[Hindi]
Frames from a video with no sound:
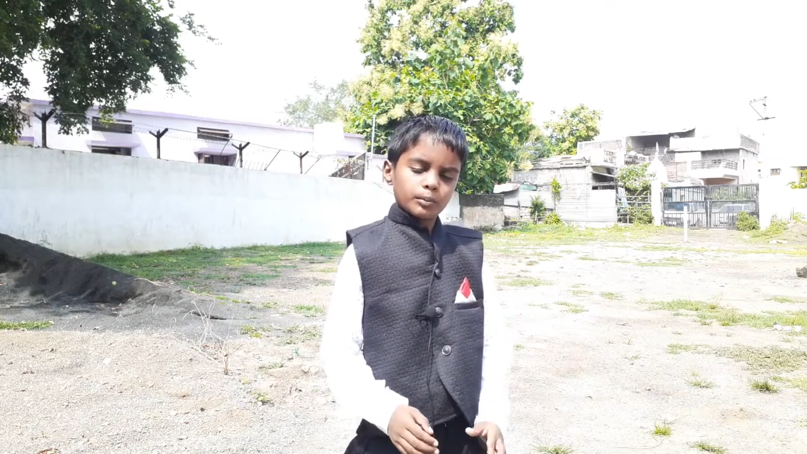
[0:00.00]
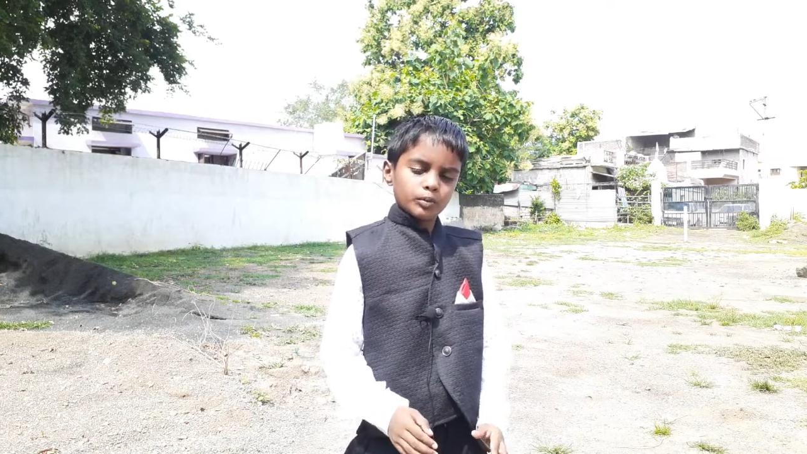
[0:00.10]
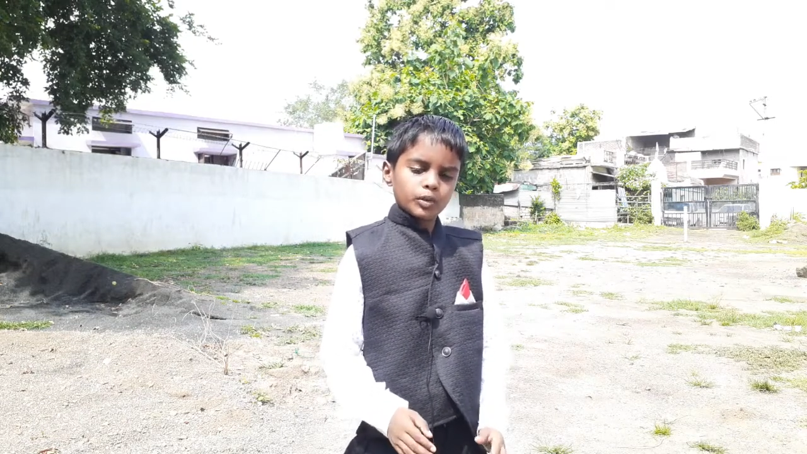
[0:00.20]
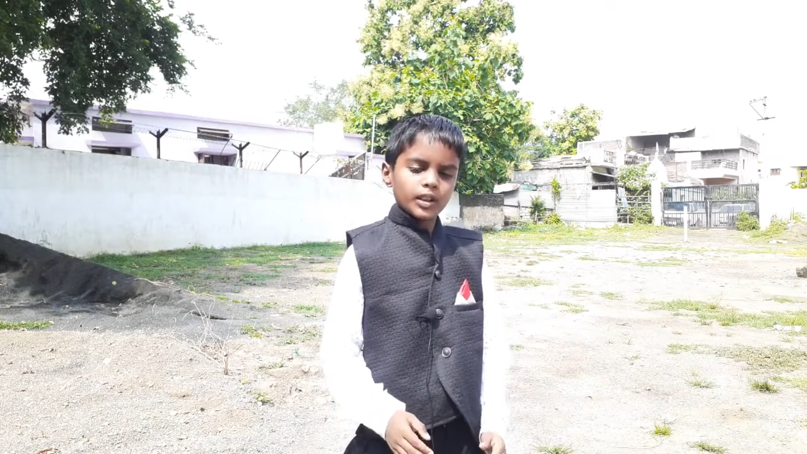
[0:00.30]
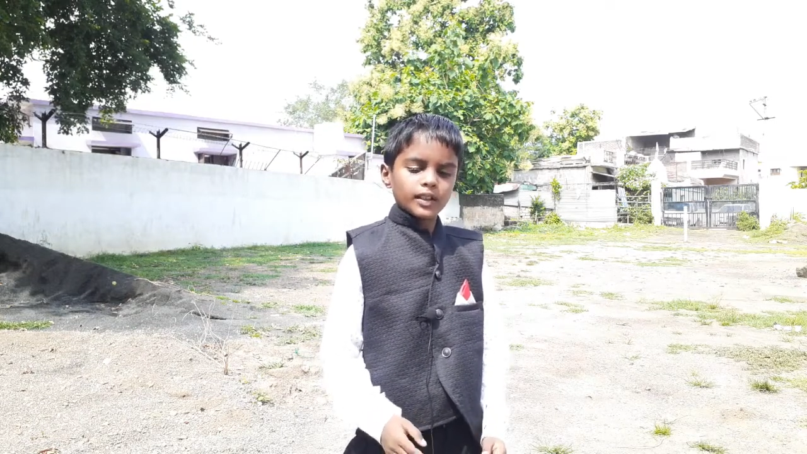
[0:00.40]

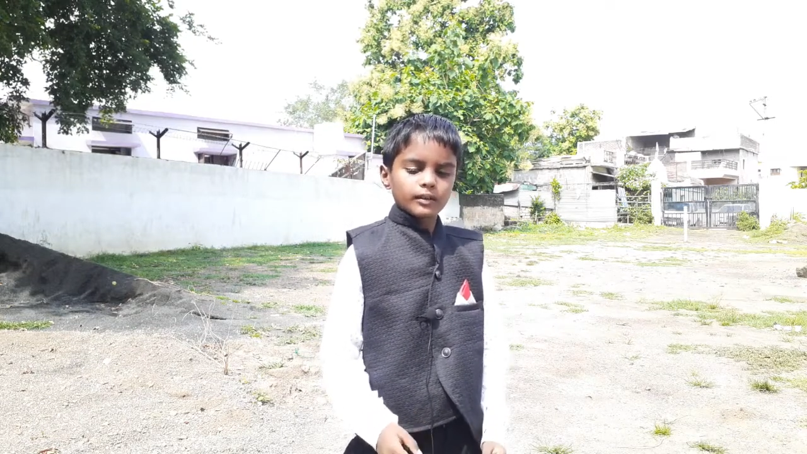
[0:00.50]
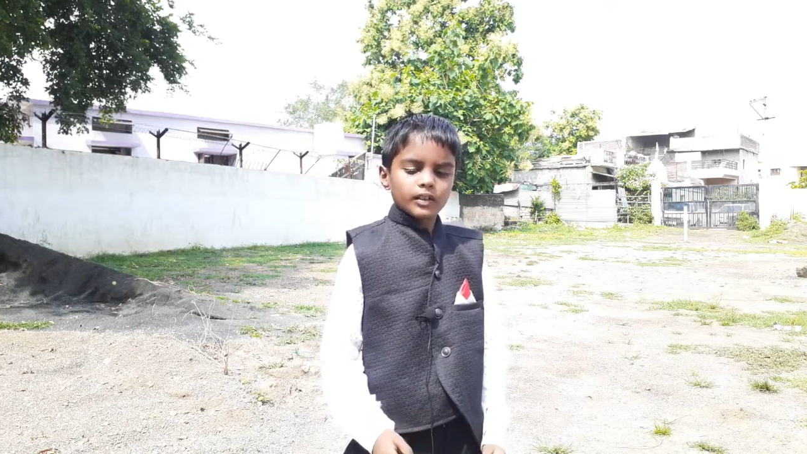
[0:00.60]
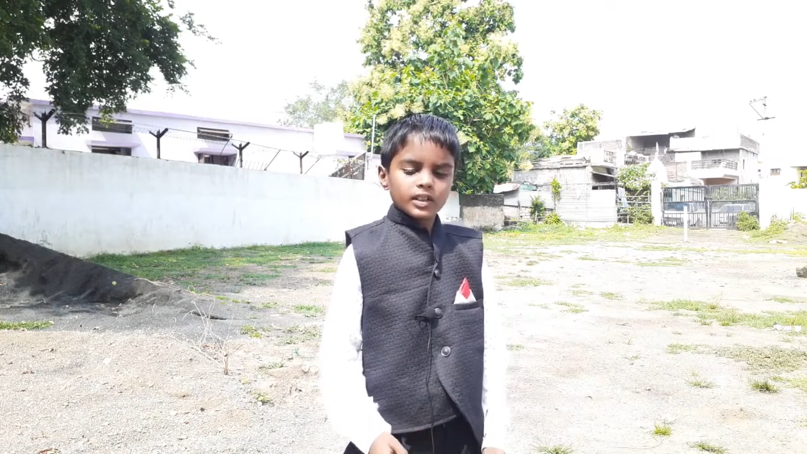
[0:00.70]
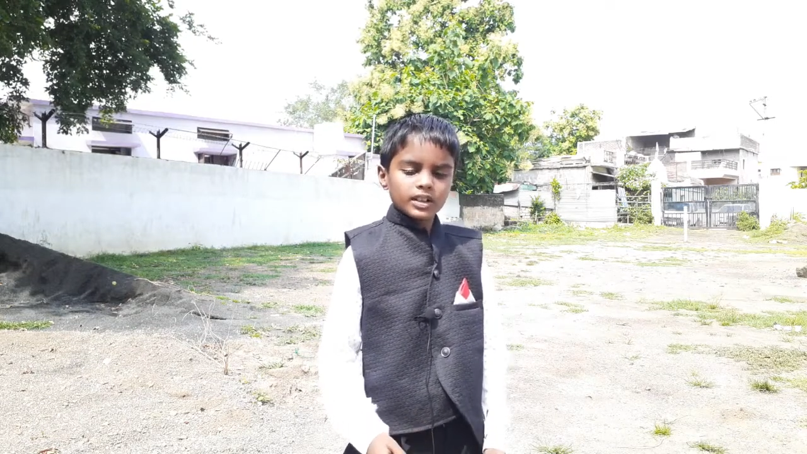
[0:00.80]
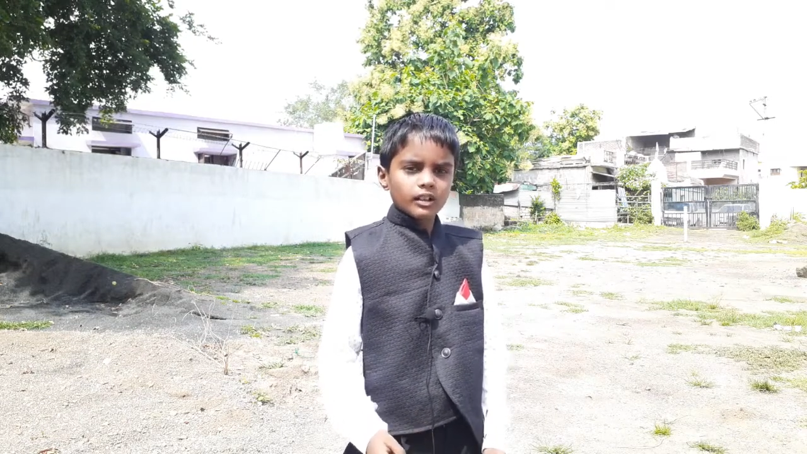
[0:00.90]
पूरे
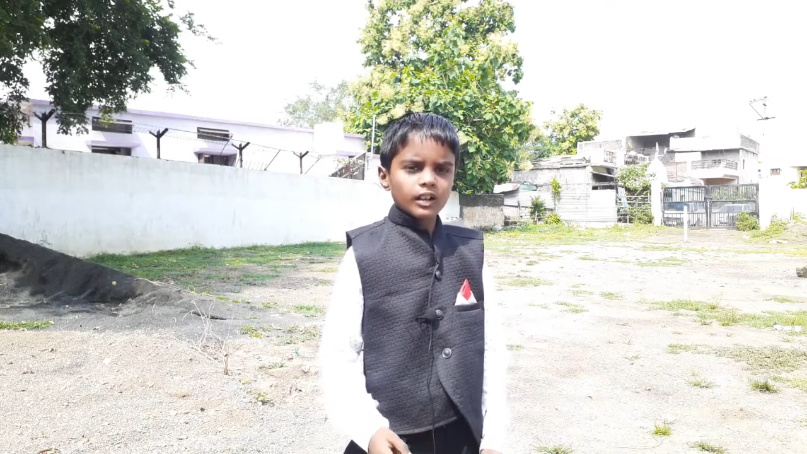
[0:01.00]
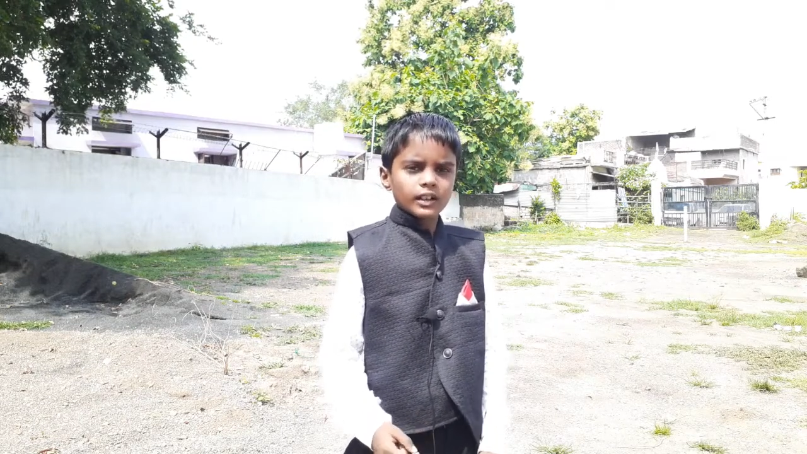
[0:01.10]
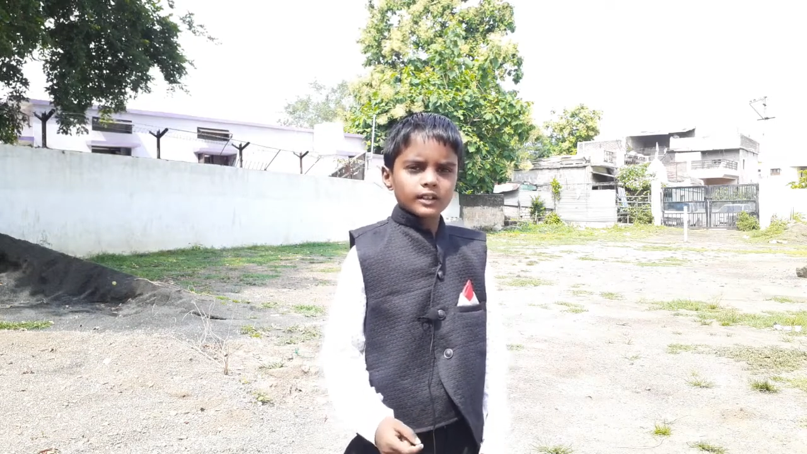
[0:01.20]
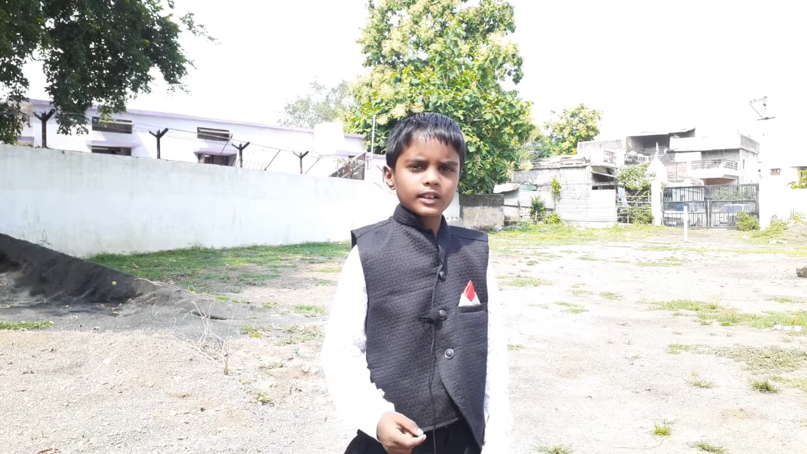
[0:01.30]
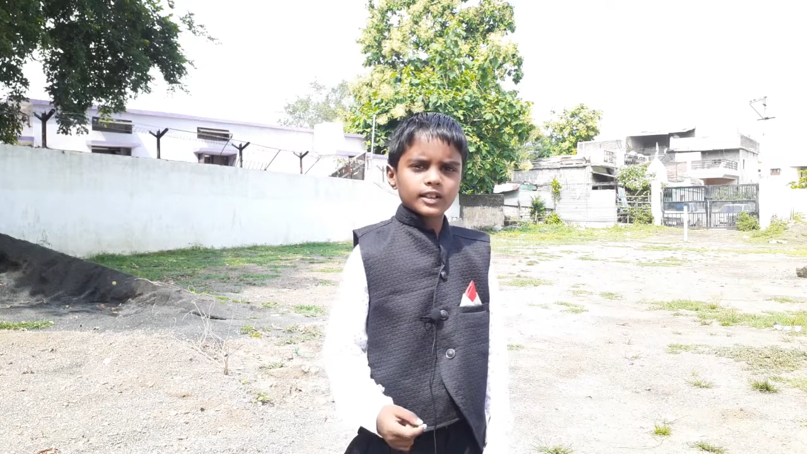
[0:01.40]

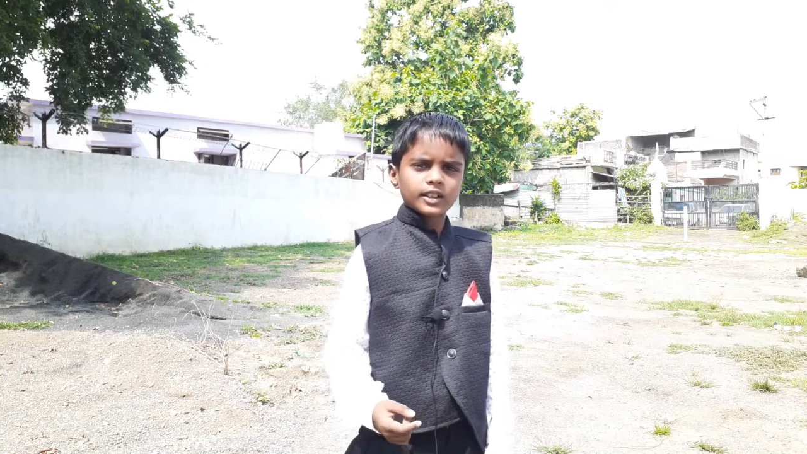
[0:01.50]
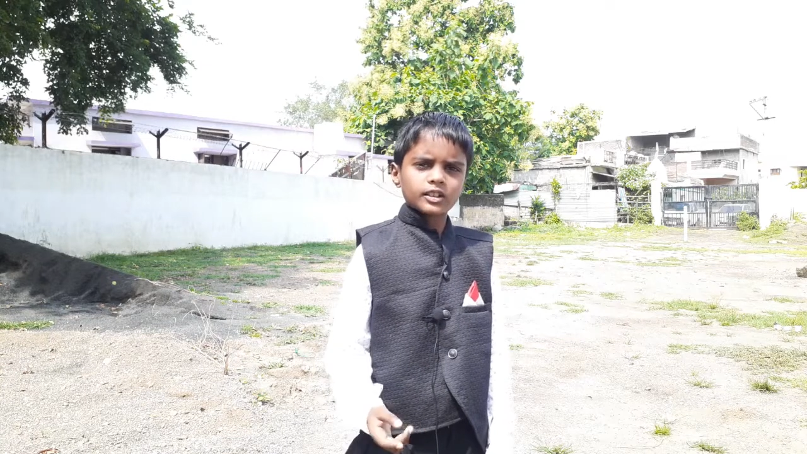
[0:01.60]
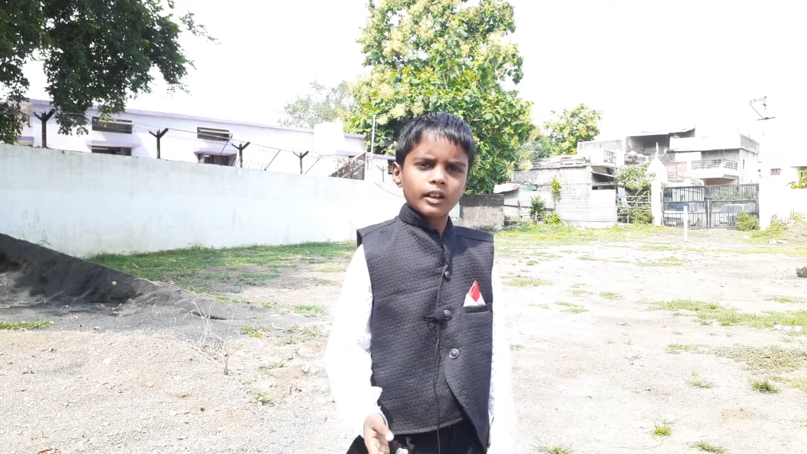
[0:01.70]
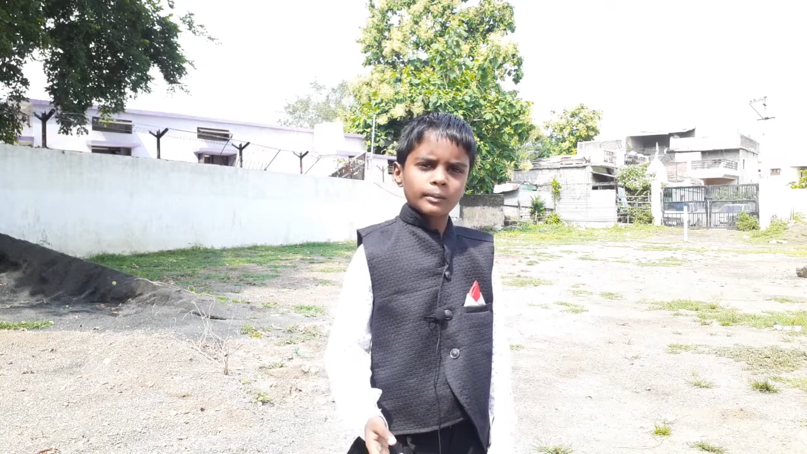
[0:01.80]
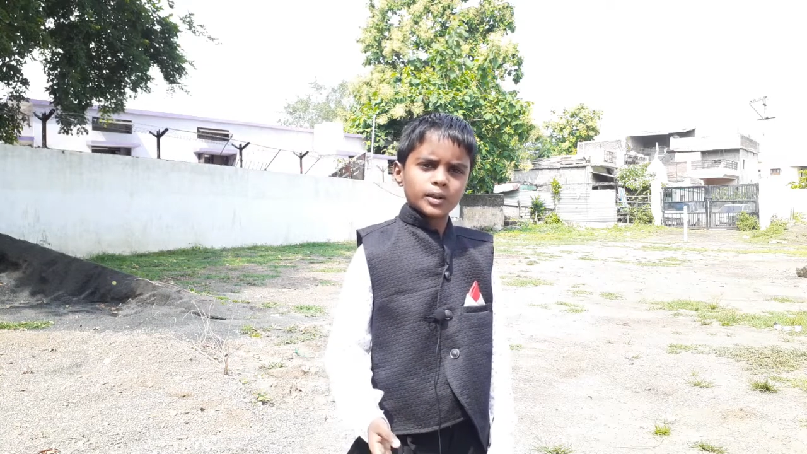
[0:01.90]
सवालों के सही
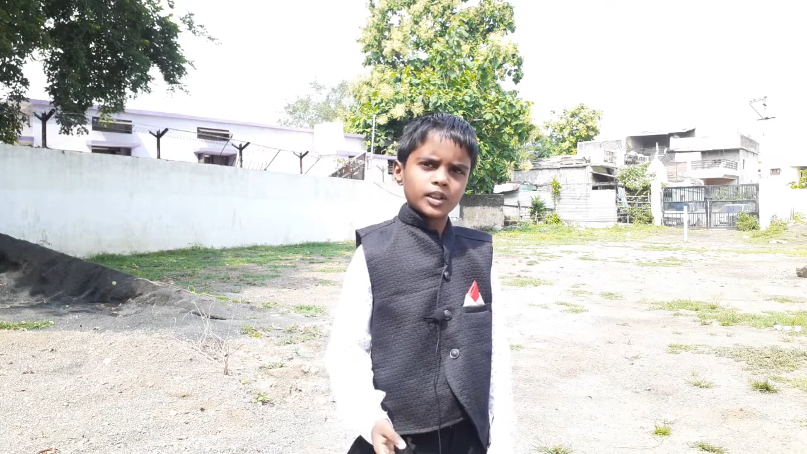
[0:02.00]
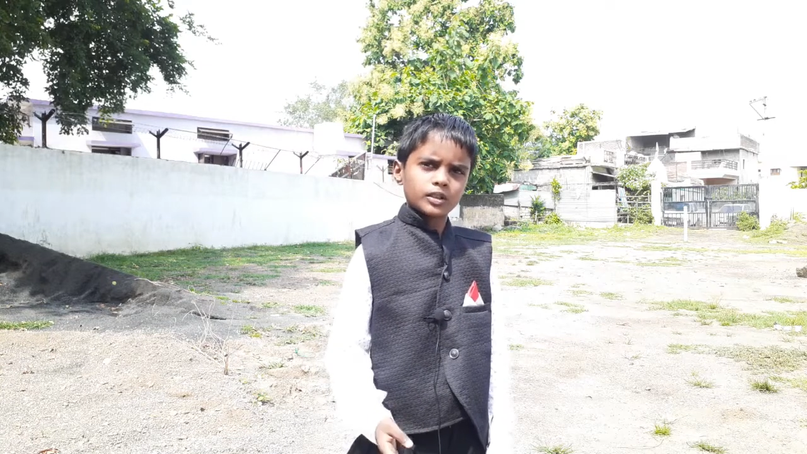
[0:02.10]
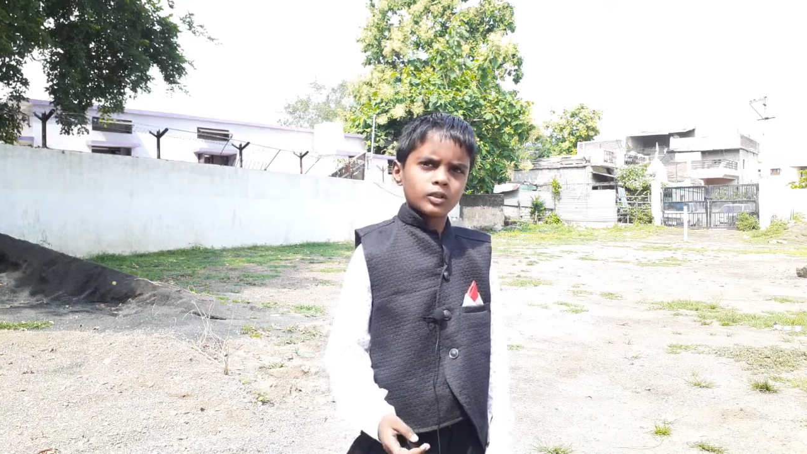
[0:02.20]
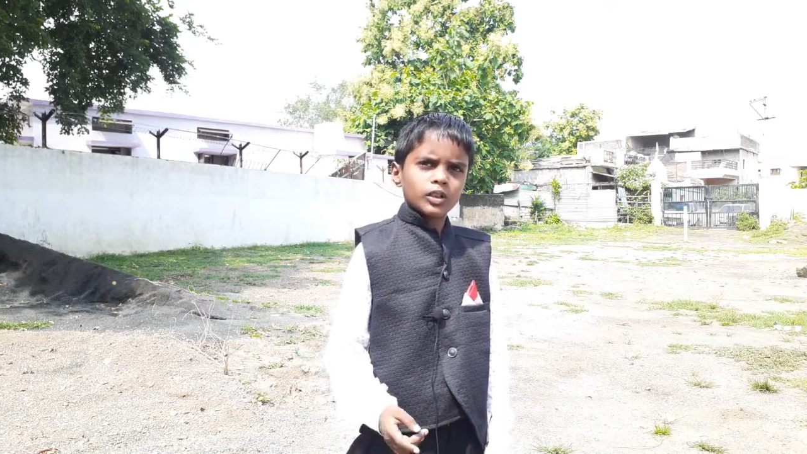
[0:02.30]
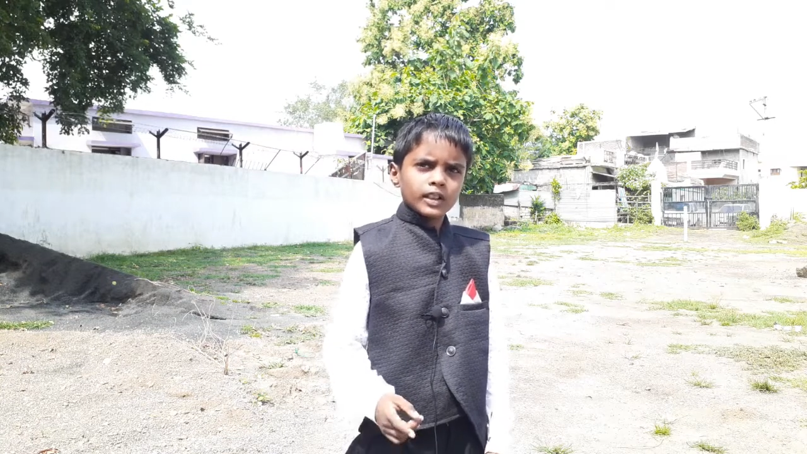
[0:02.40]
जवाब दिए
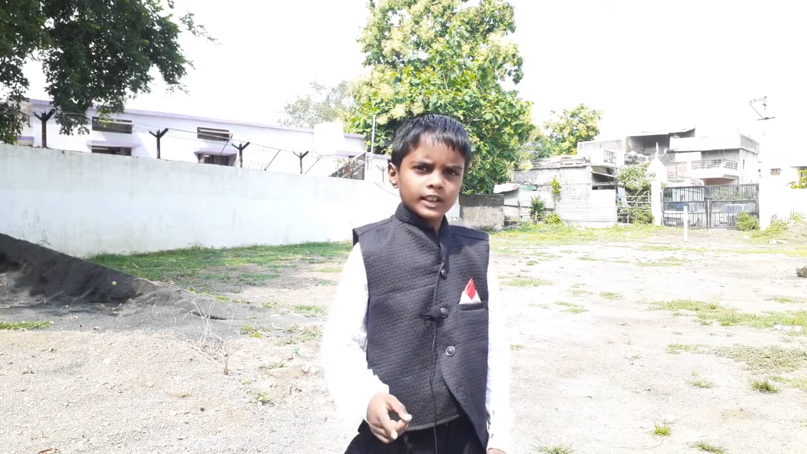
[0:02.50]
तो